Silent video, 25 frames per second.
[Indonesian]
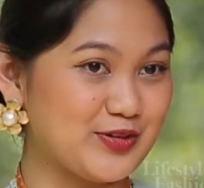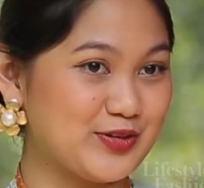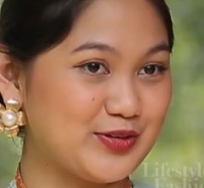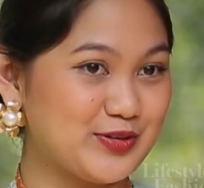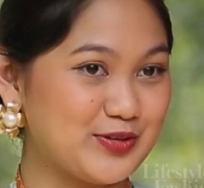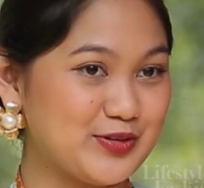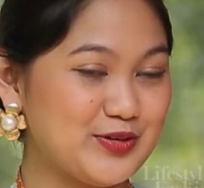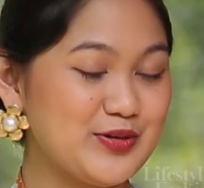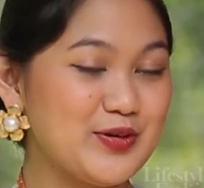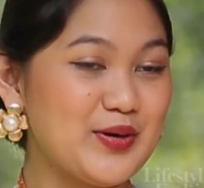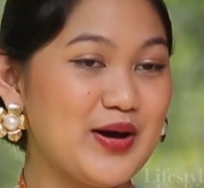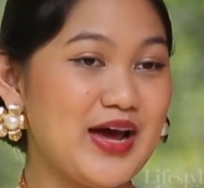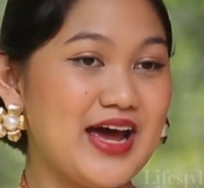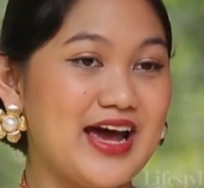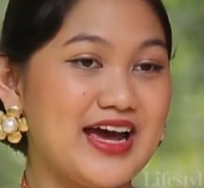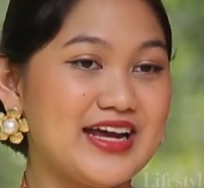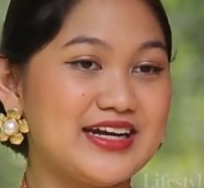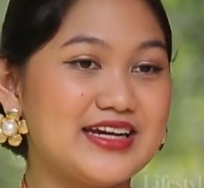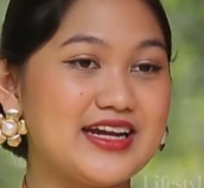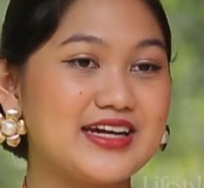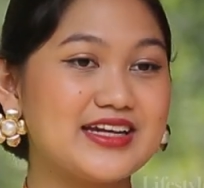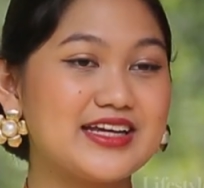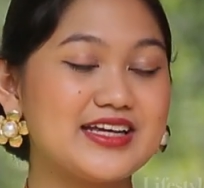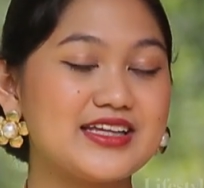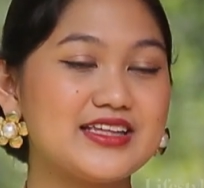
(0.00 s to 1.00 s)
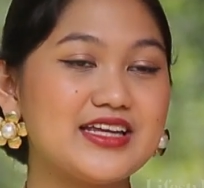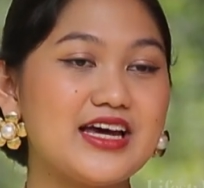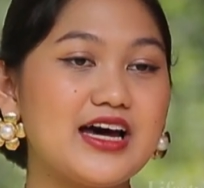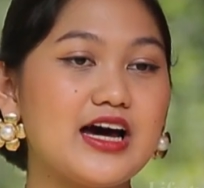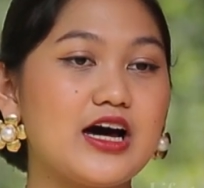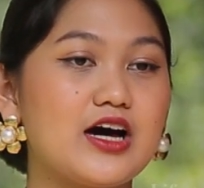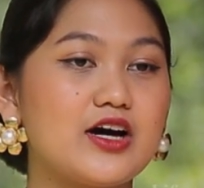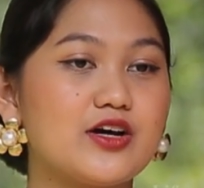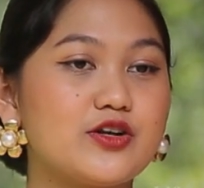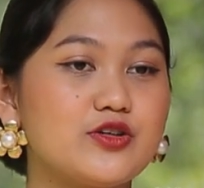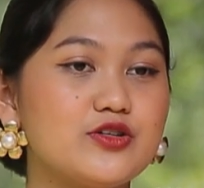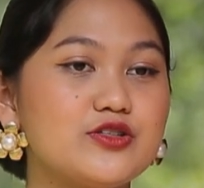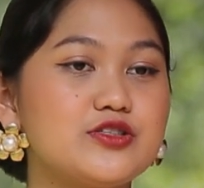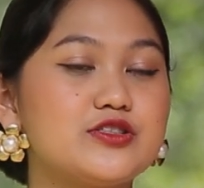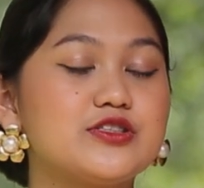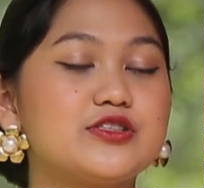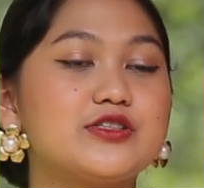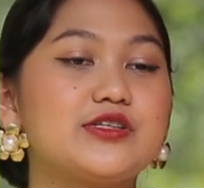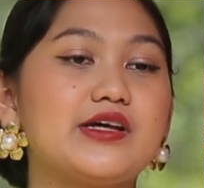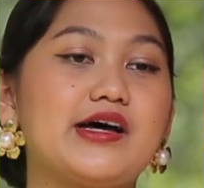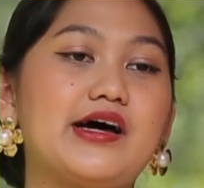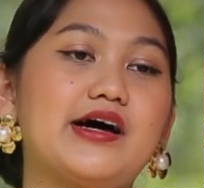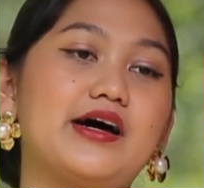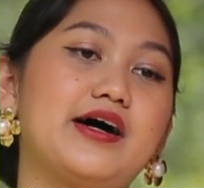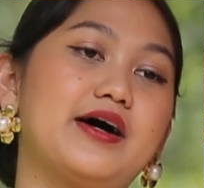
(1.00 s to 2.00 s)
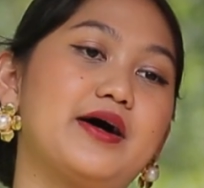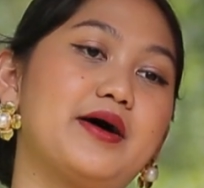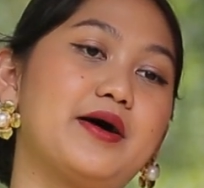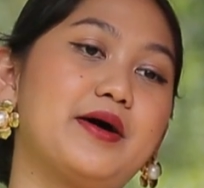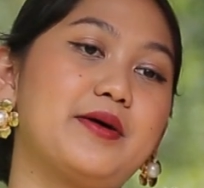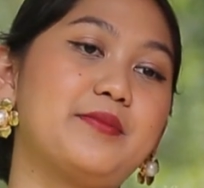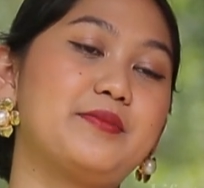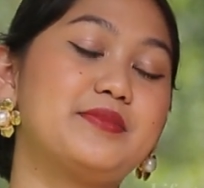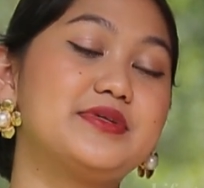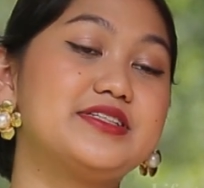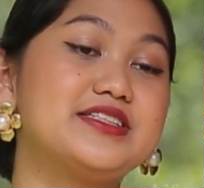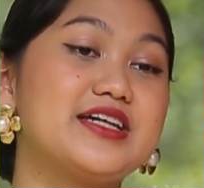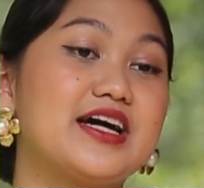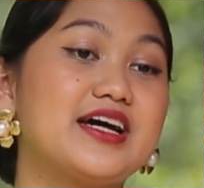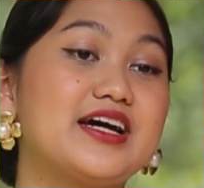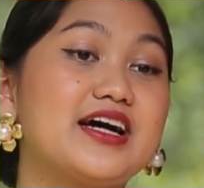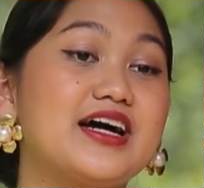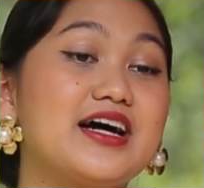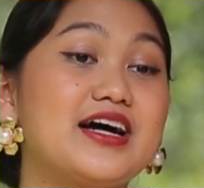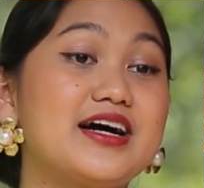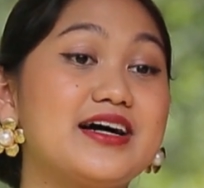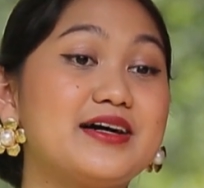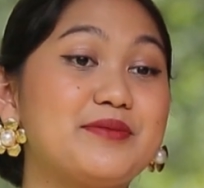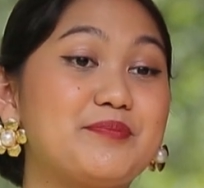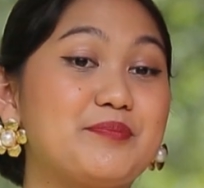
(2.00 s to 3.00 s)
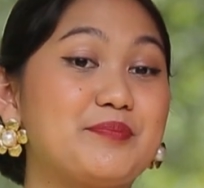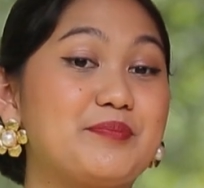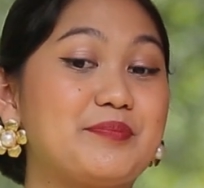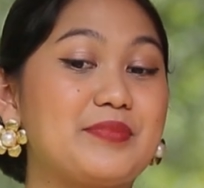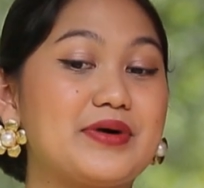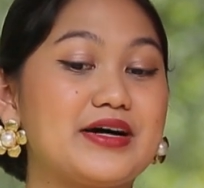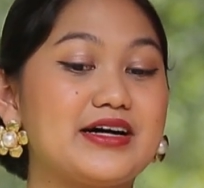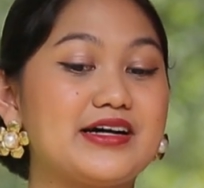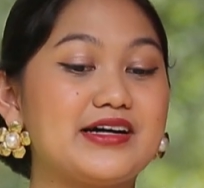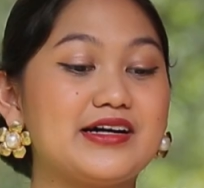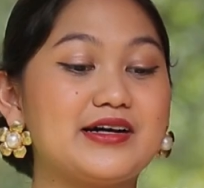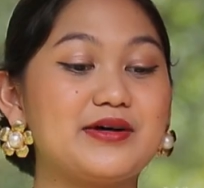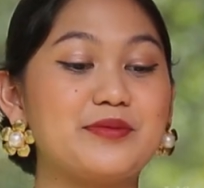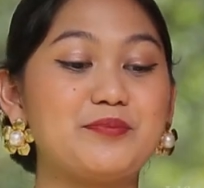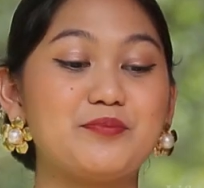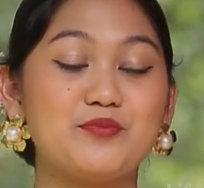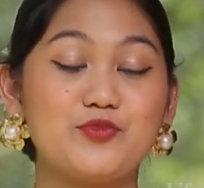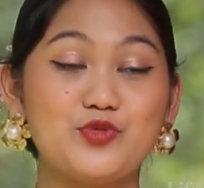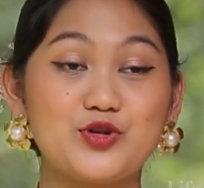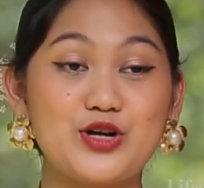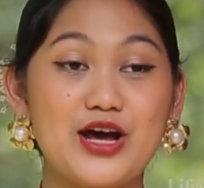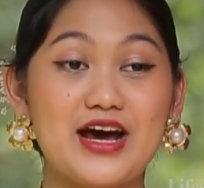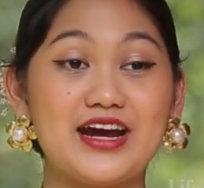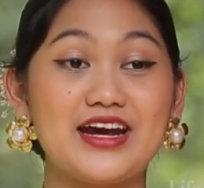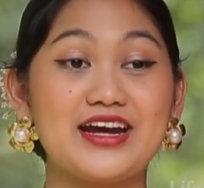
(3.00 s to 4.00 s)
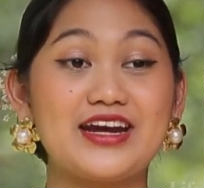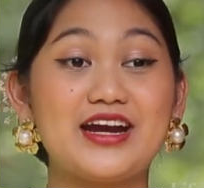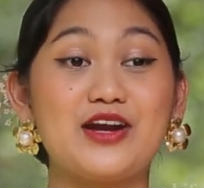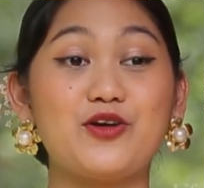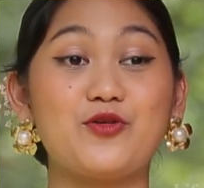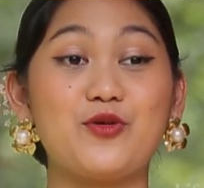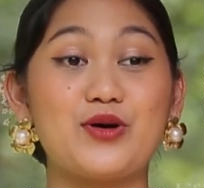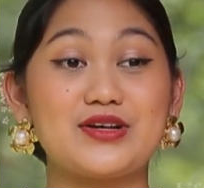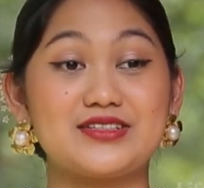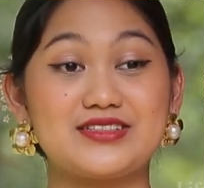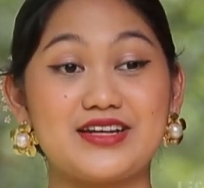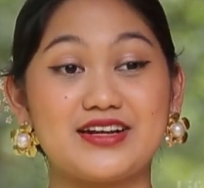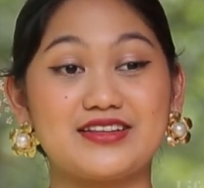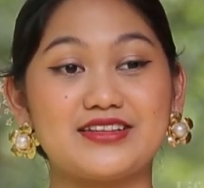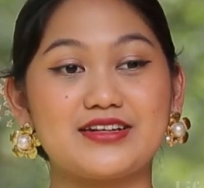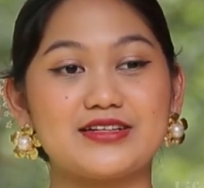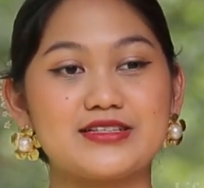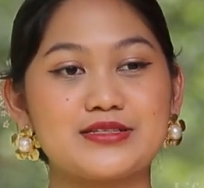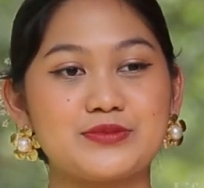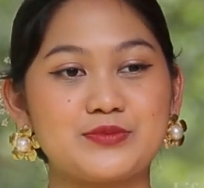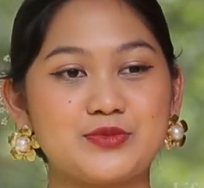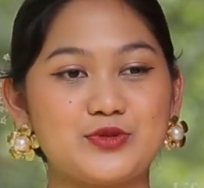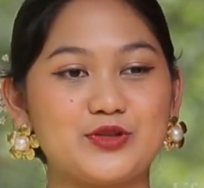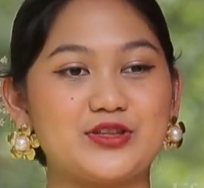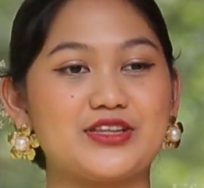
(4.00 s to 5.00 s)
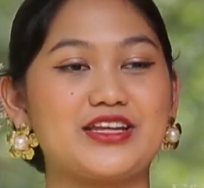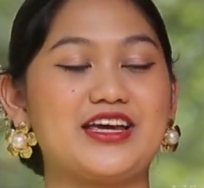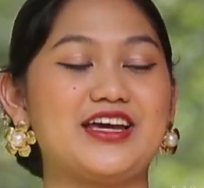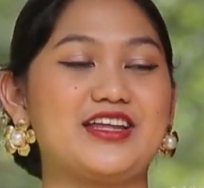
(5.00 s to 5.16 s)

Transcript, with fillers: dulu dan kita harus uh, menjaga uh, budaya dan wasra tersebut